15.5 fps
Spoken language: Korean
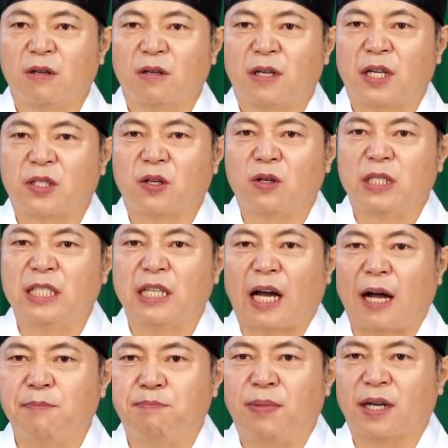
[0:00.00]
그래서 이
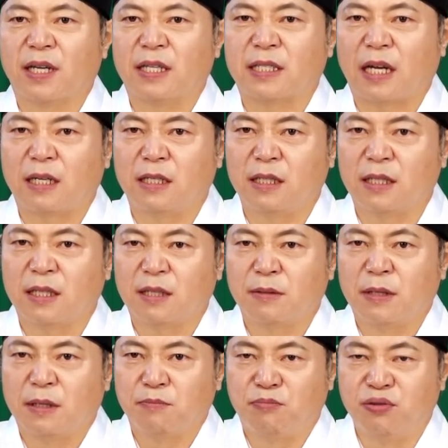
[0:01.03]
안방에 사는
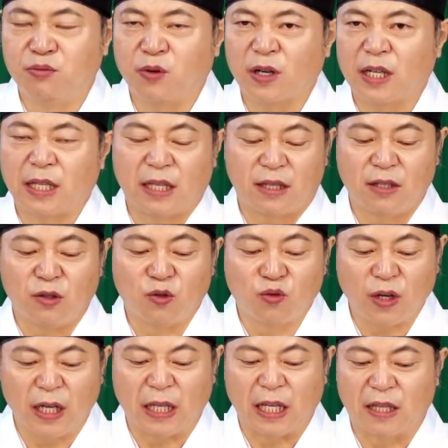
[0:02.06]
부부가 됐든
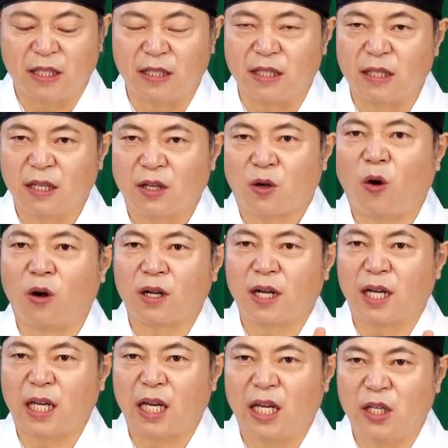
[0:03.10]
누가 됐든
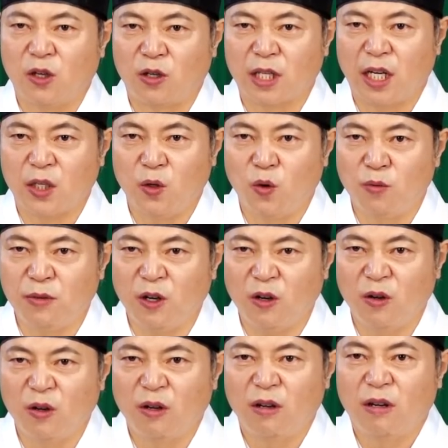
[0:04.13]
건강에 영향이
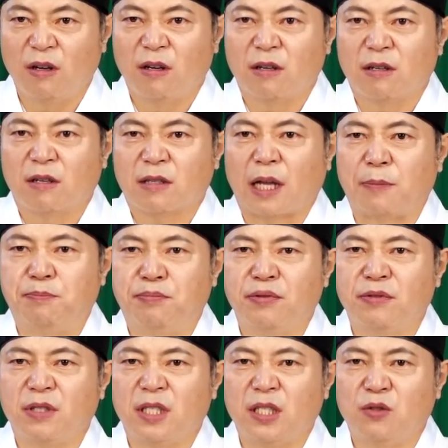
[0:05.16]
오며
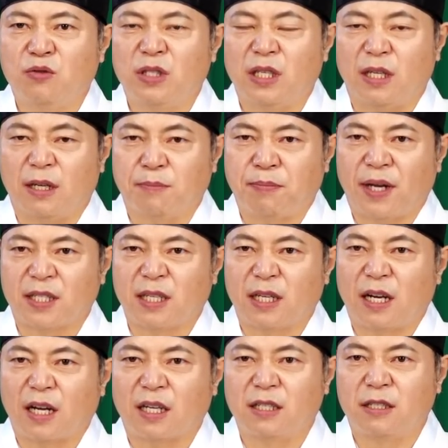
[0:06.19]
나쁜 기운이
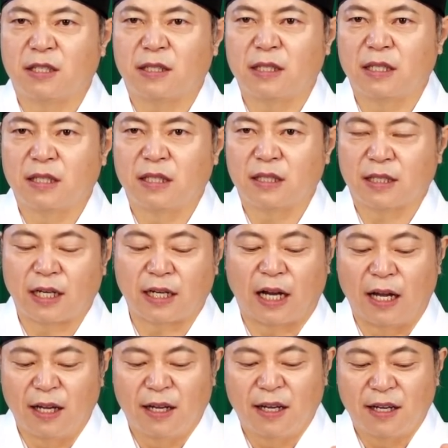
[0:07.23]
빠져나가는,
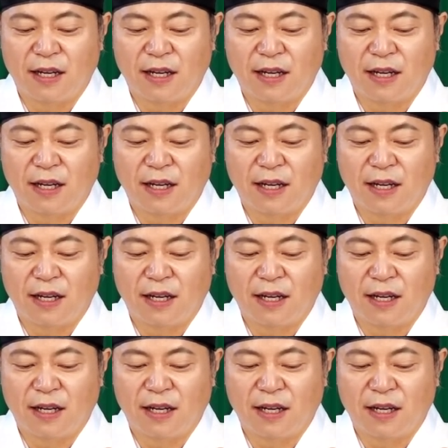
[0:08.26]
그러니까